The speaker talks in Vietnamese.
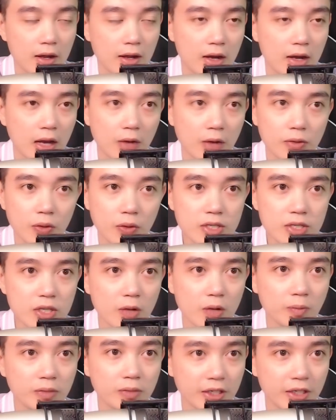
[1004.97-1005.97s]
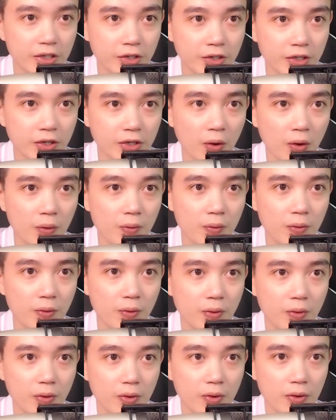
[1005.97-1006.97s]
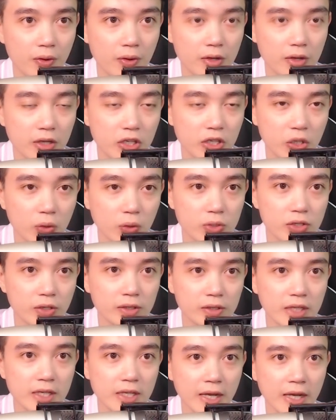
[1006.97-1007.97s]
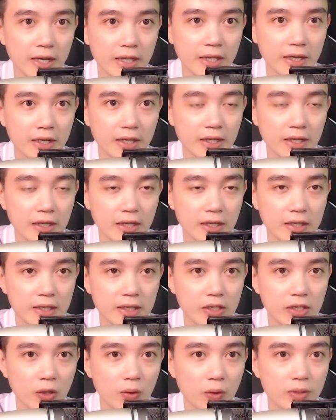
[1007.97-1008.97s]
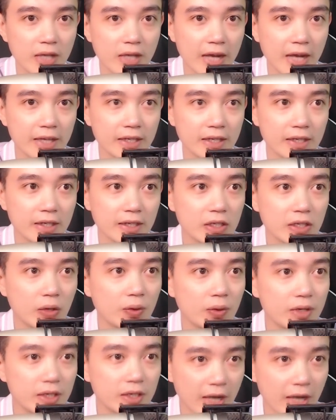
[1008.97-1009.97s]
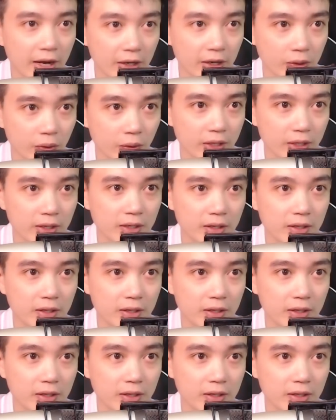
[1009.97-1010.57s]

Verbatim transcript: Lão nói xong thì cười khổ. Chủ xưởng thấy vậy chỉ vỗ vai coi như an ủi: